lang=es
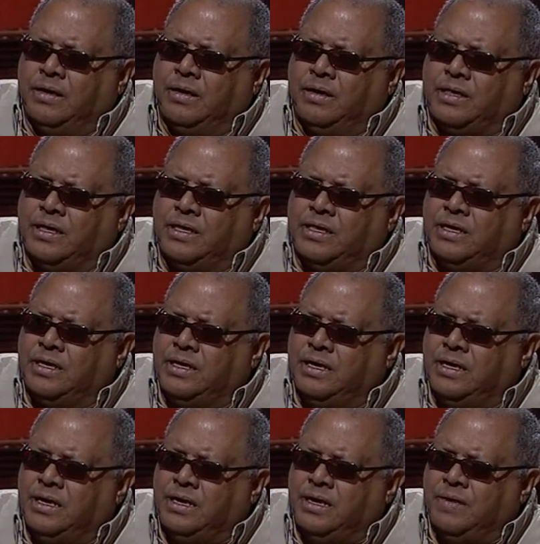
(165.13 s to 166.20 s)
eh,
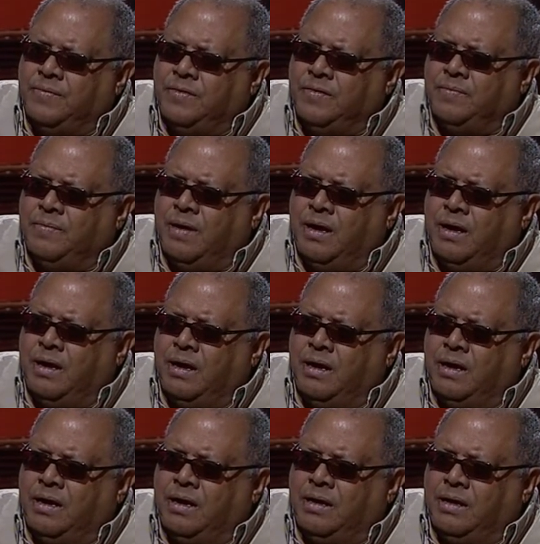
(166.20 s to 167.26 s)
sencillez, la
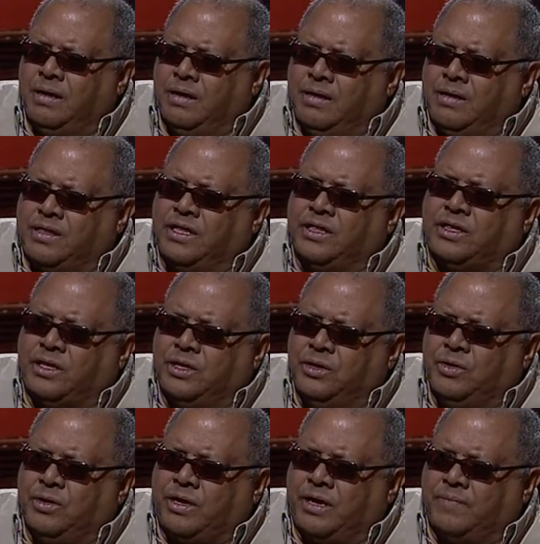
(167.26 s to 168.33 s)
misma
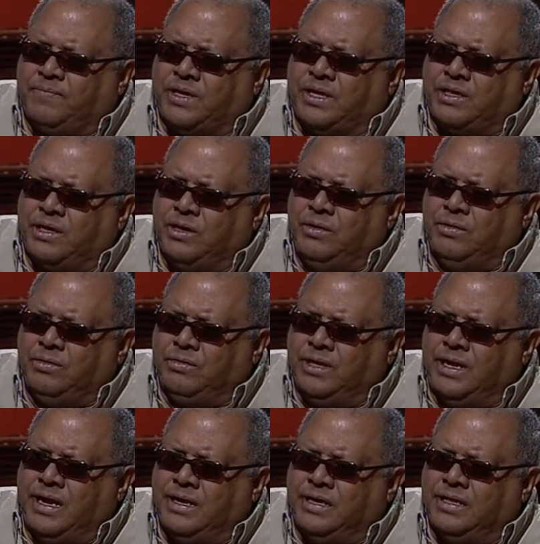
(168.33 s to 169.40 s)
sentido de captación
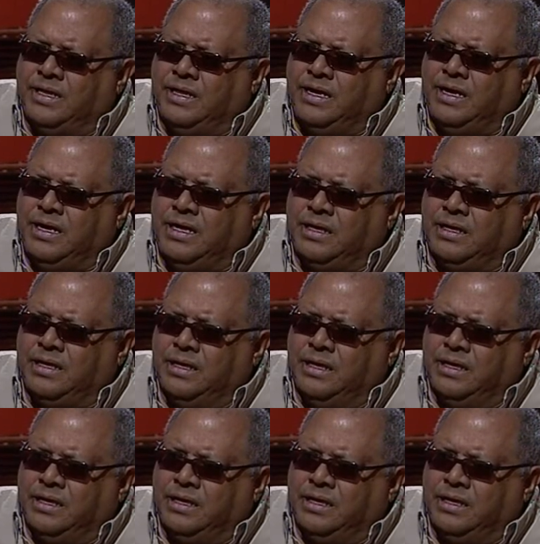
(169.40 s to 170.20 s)
de las ideas,